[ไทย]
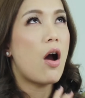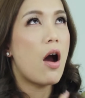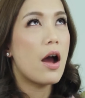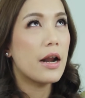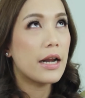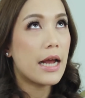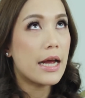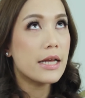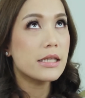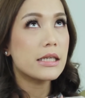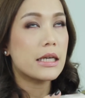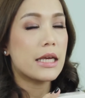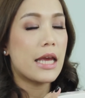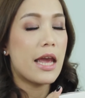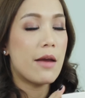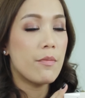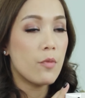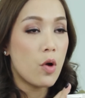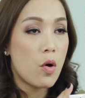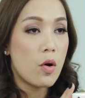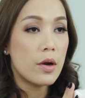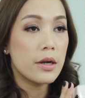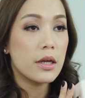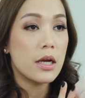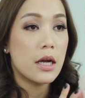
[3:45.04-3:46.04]
ค่อนข้างจะเข้ม
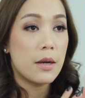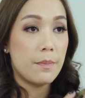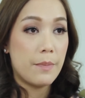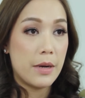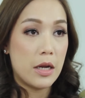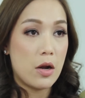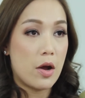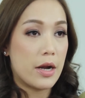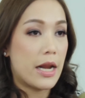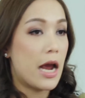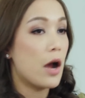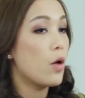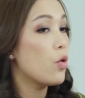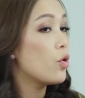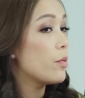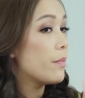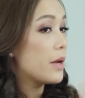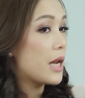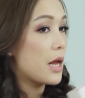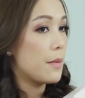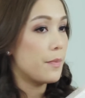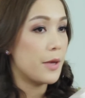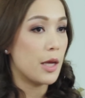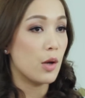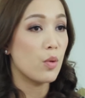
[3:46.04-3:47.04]
ข้นเกินไปหน่อยถ้าคุณ
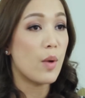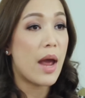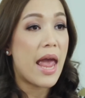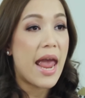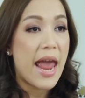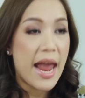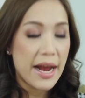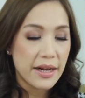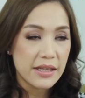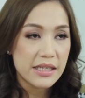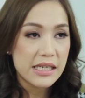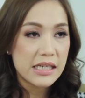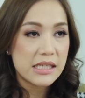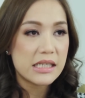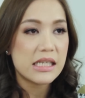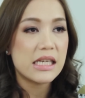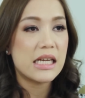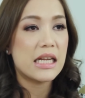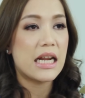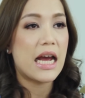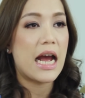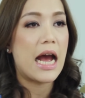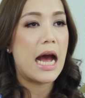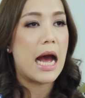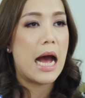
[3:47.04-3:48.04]
ไม่ได้ผิวแห้งจริ
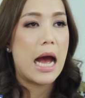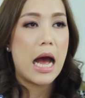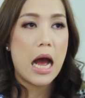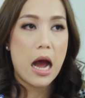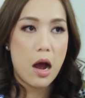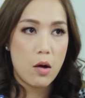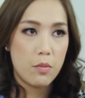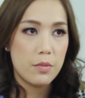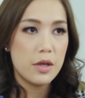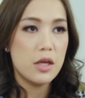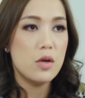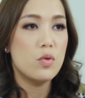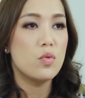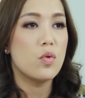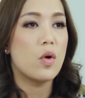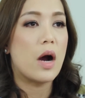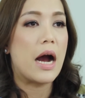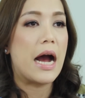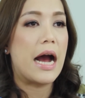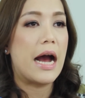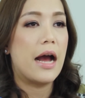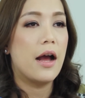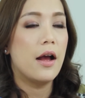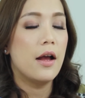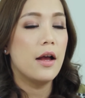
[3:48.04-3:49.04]
งๆนะคะเอาไม่อยู่
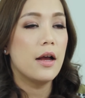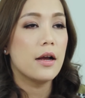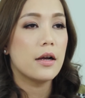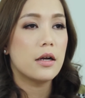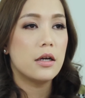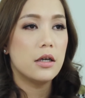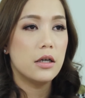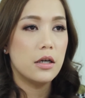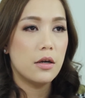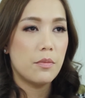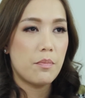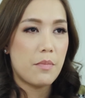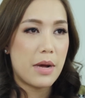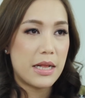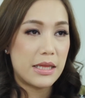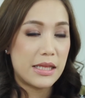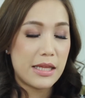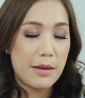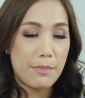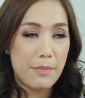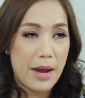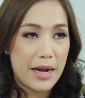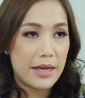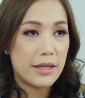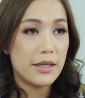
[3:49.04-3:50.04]
ค่ะคือมัน
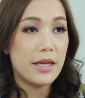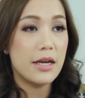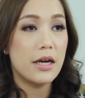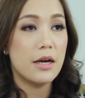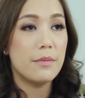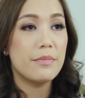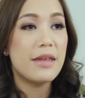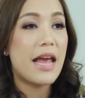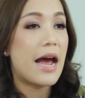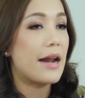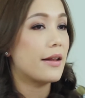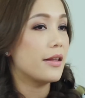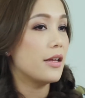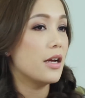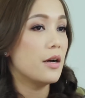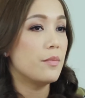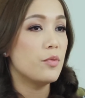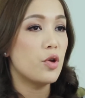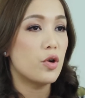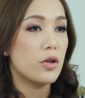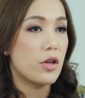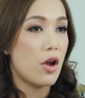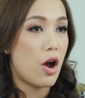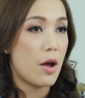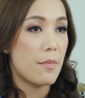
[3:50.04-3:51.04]
จะมันเยิ้มหยาดเยิ้ม
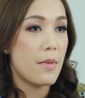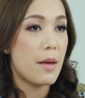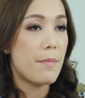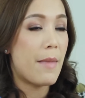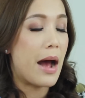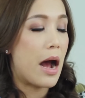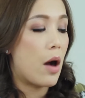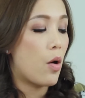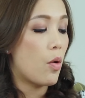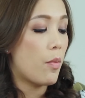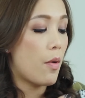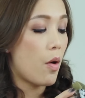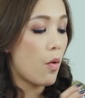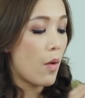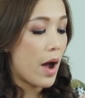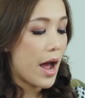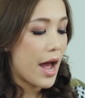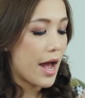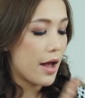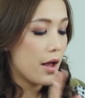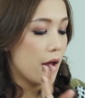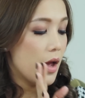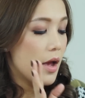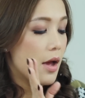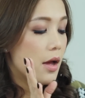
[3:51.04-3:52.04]
หยดย้อยไม่เบาเพราะว่า
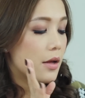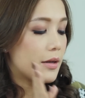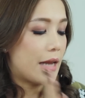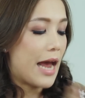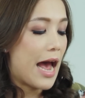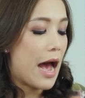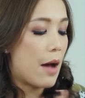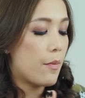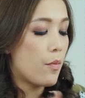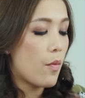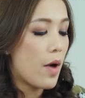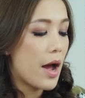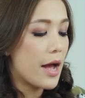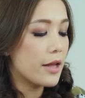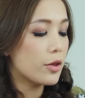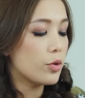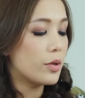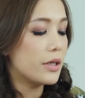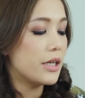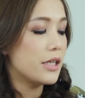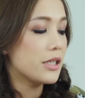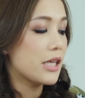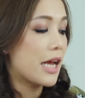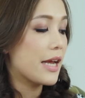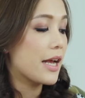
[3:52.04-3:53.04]
ถามว่าตั
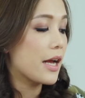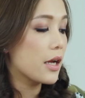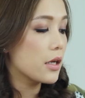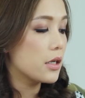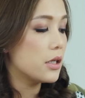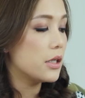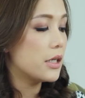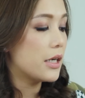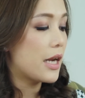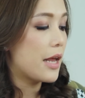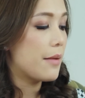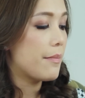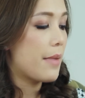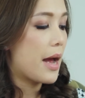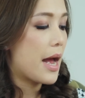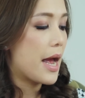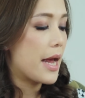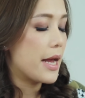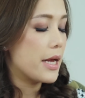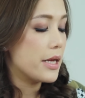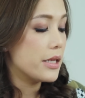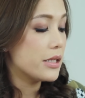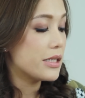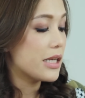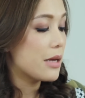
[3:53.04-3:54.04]
วนี้ใช้กลางคืนได้ไหม
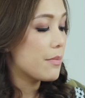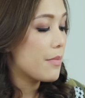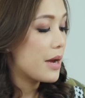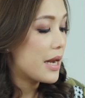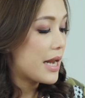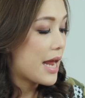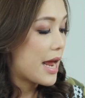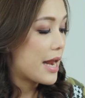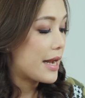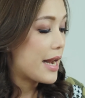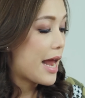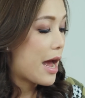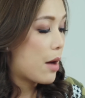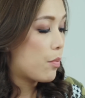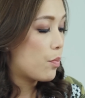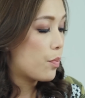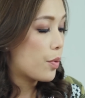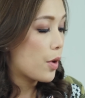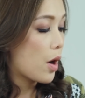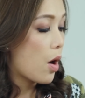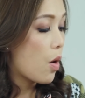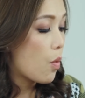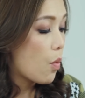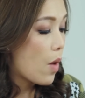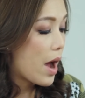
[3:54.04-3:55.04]
จริงๆไม่แนะนำ
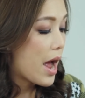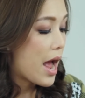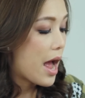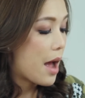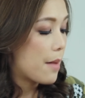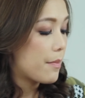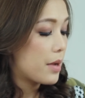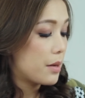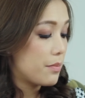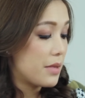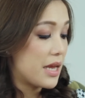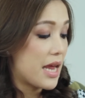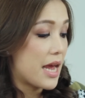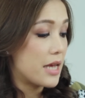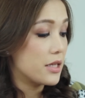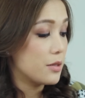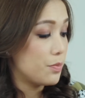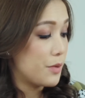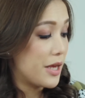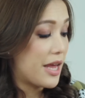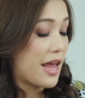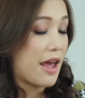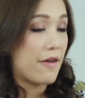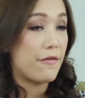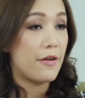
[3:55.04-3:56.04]
เพราะว่ามันมี เอส
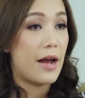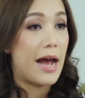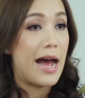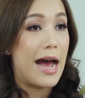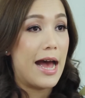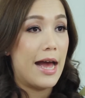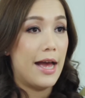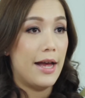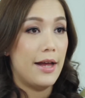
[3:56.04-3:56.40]
พี เอฟ ค่ะ